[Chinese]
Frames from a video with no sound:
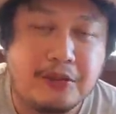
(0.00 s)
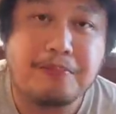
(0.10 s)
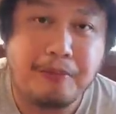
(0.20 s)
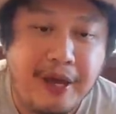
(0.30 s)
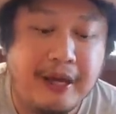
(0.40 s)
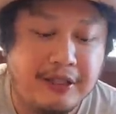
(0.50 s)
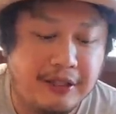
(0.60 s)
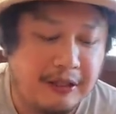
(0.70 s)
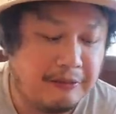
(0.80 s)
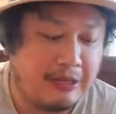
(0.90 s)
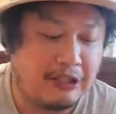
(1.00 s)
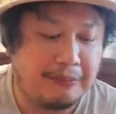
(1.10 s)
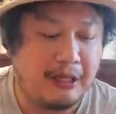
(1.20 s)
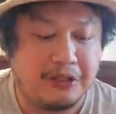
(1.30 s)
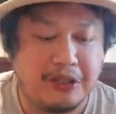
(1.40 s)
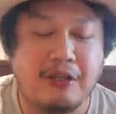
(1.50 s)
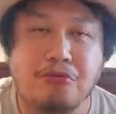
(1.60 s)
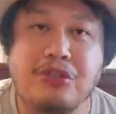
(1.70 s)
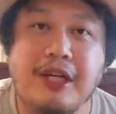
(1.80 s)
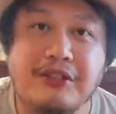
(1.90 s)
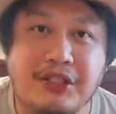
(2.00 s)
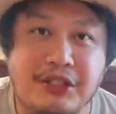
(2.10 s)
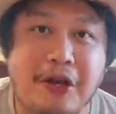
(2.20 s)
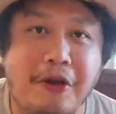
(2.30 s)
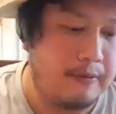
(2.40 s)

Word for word: 不便宜，在这边你可以无限吃。